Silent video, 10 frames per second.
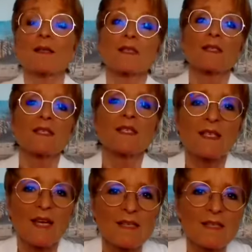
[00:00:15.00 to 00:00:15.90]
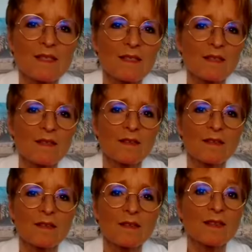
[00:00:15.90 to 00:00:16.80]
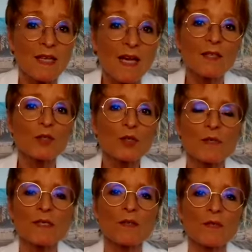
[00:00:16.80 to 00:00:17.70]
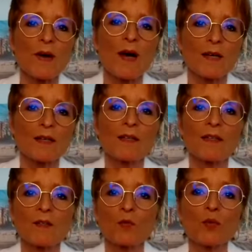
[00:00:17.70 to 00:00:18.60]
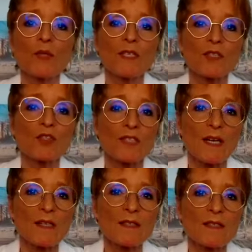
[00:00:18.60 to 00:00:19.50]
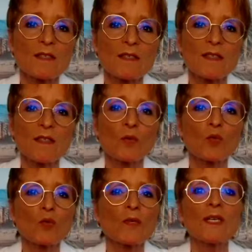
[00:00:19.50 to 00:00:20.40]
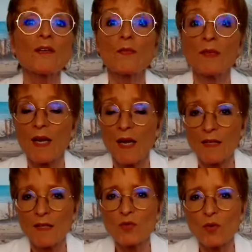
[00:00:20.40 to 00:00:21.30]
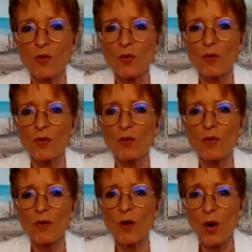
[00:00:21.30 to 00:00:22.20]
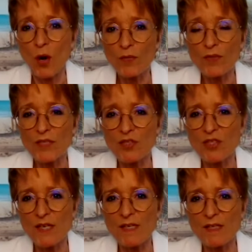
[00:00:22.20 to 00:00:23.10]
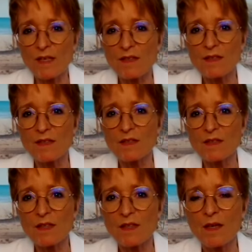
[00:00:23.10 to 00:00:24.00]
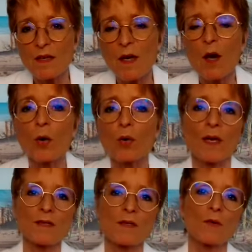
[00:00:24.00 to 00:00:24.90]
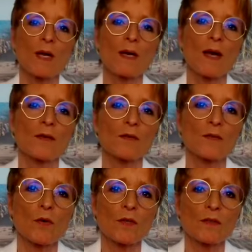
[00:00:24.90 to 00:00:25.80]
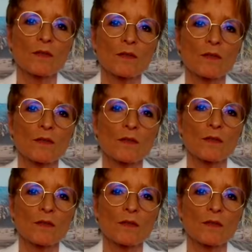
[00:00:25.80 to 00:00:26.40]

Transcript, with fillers: Sind das deine Schlüsselfragen, die du dir stellst, die du dir vielleicht schon oft gestellt hast? Und hast du eine Antwort?